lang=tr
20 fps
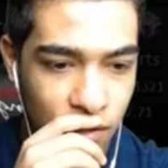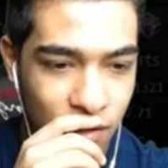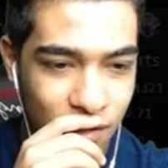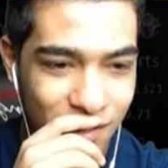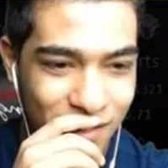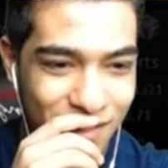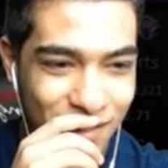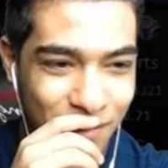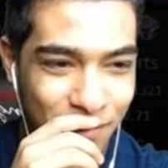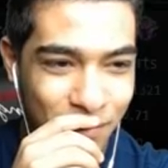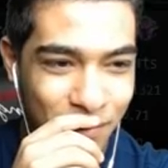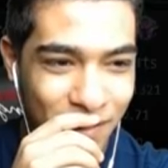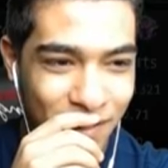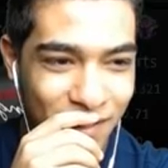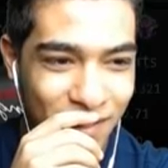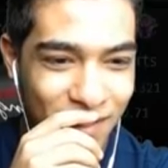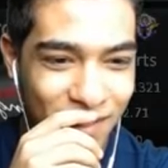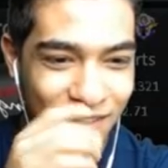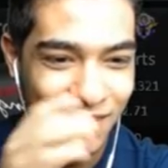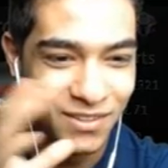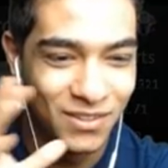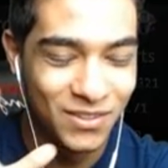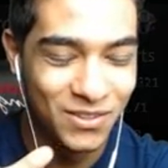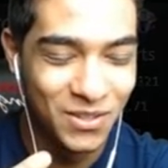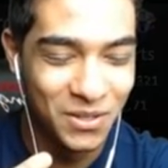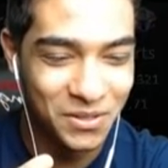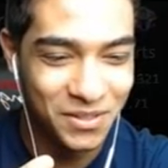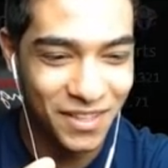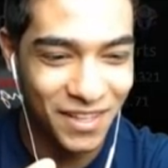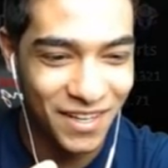Ah be. Dur
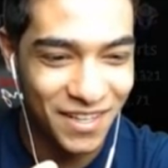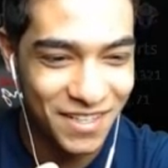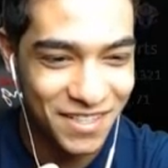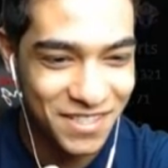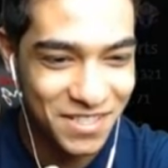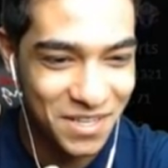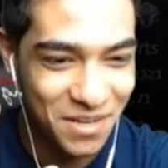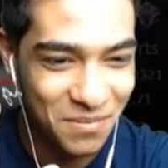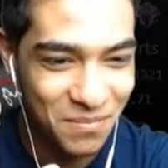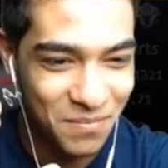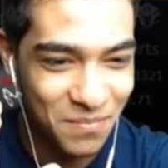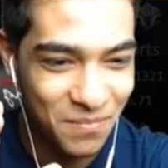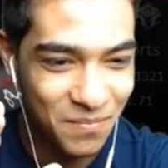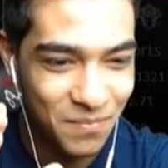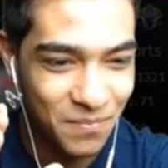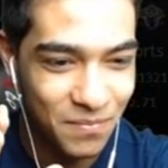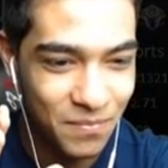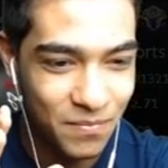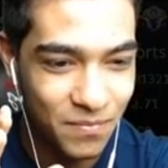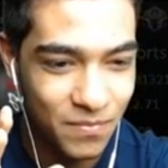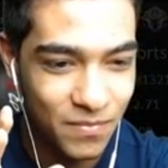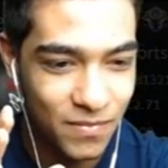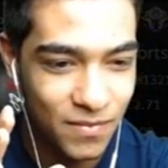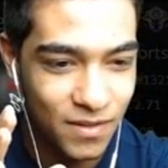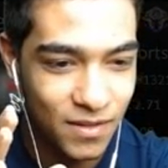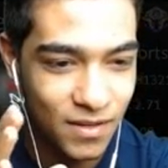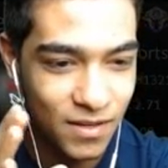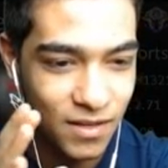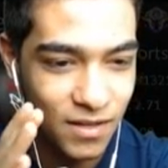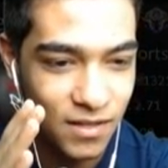dört tane yaşayacağım.
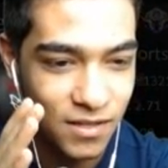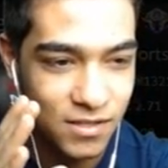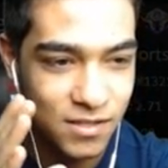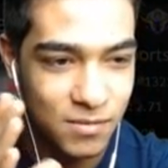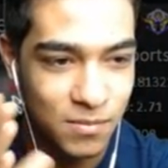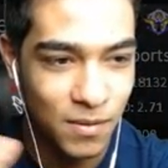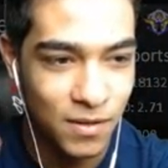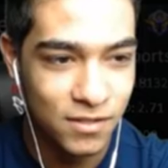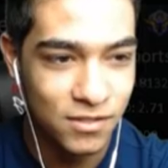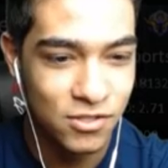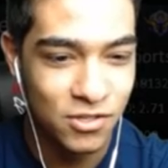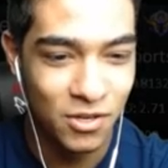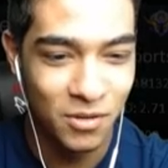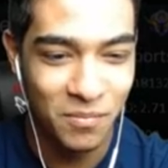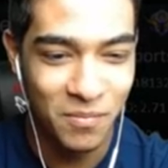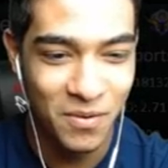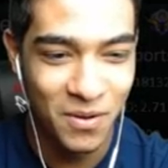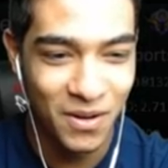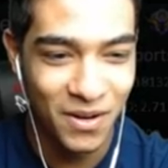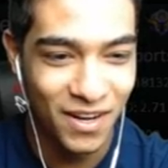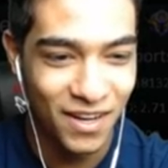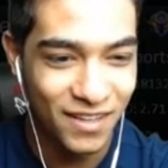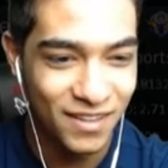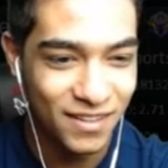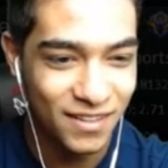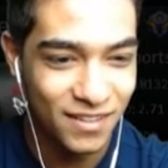Asman çıkmıyor lan.